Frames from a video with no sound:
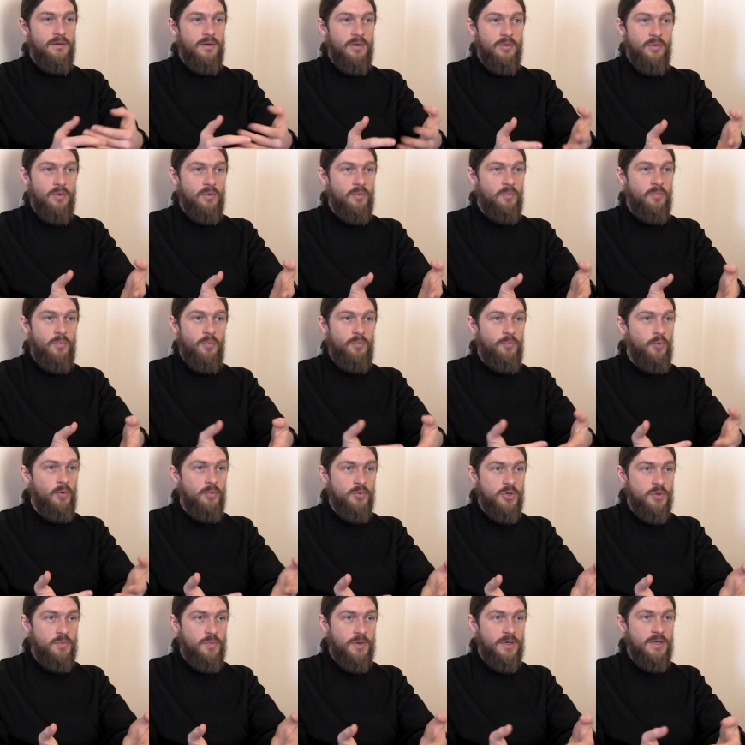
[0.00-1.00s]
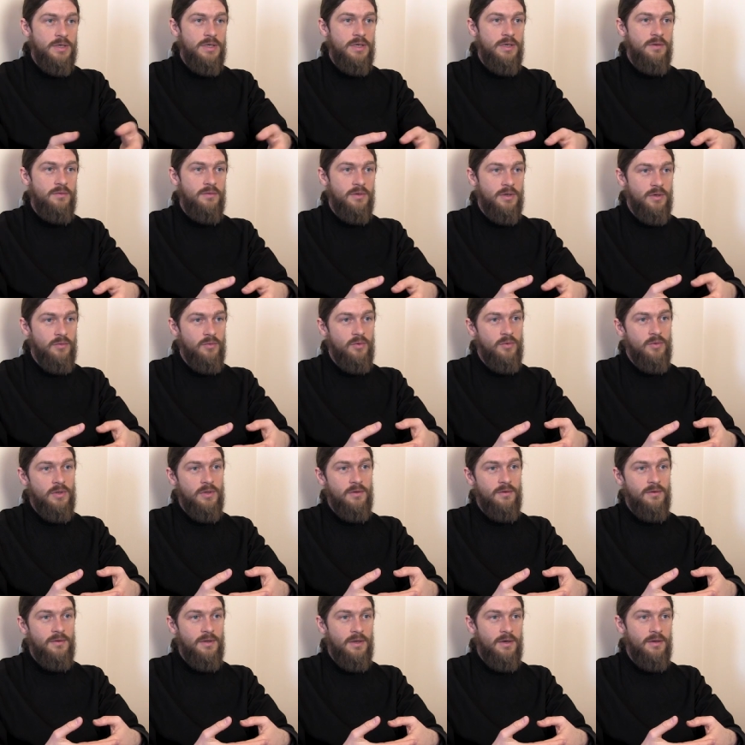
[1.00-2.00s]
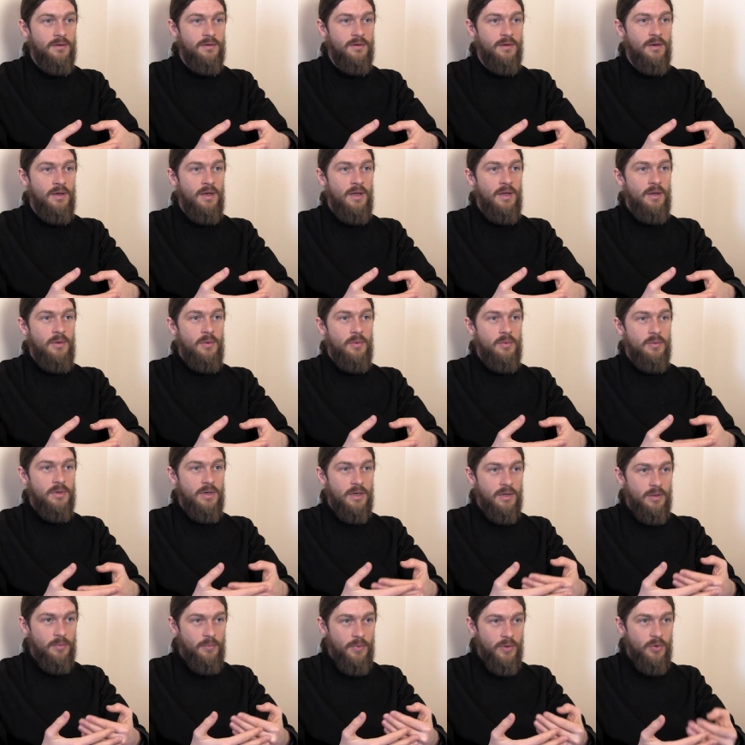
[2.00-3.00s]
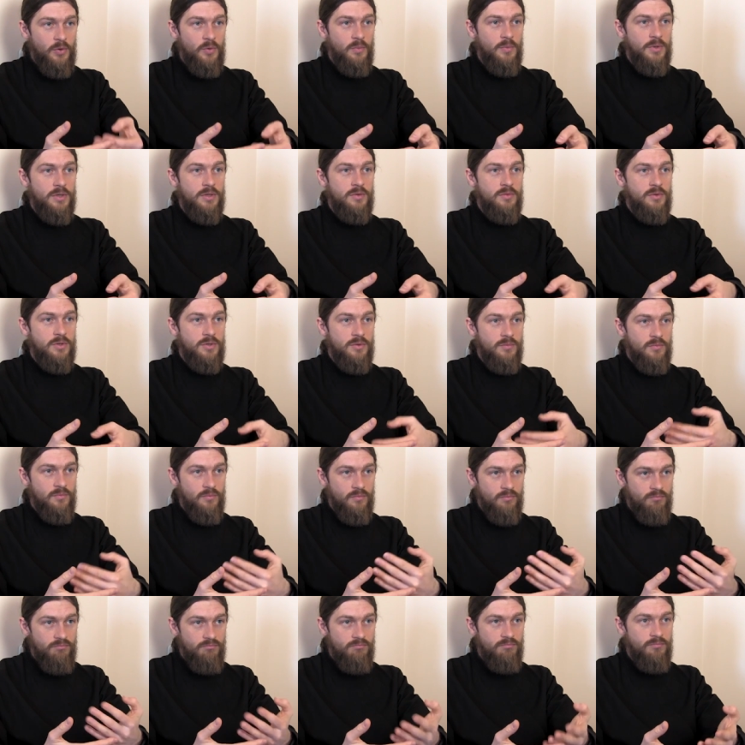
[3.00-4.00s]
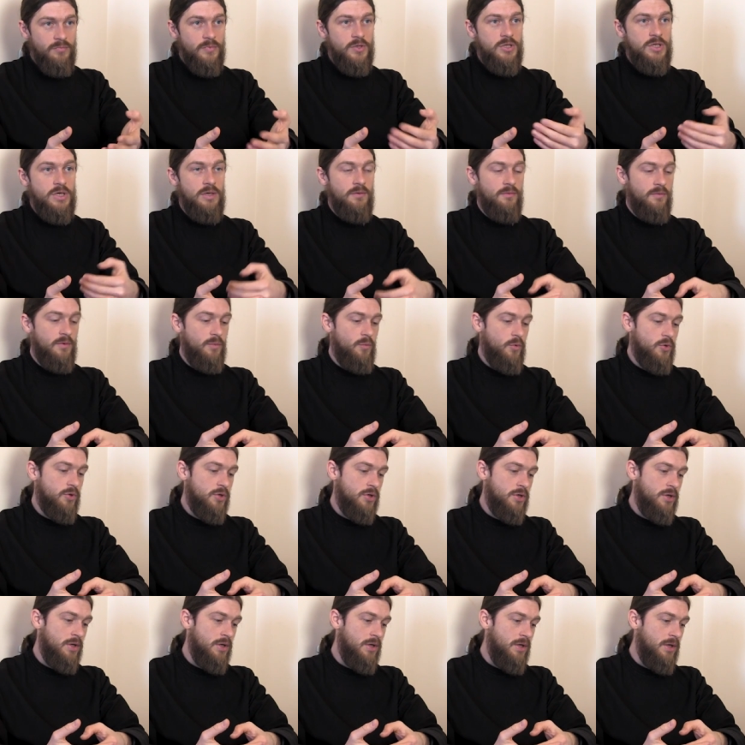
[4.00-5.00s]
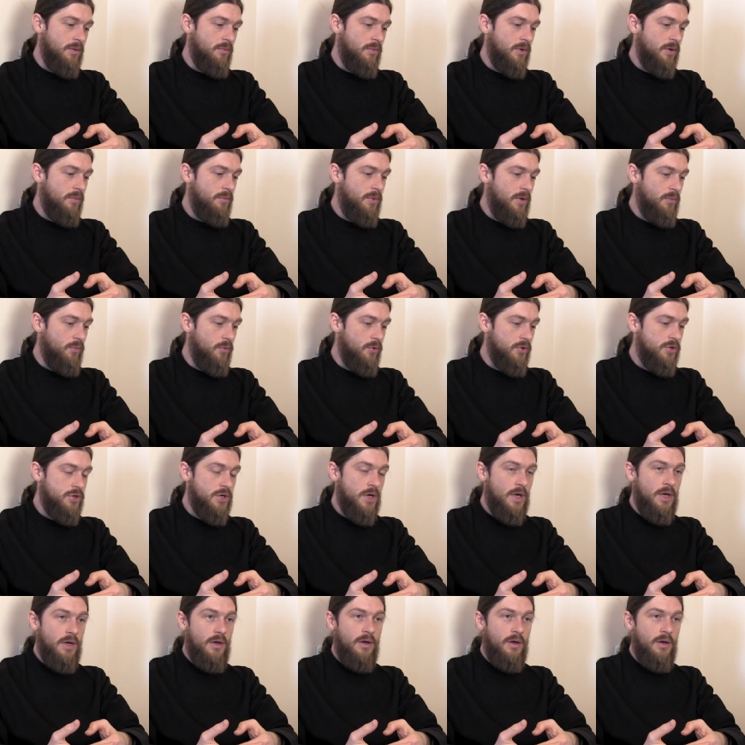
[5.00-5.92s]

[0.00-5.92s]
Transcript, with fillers: э, э, помощь просить, все равно надо стараться как-то подумать, чем вы можете им помочь.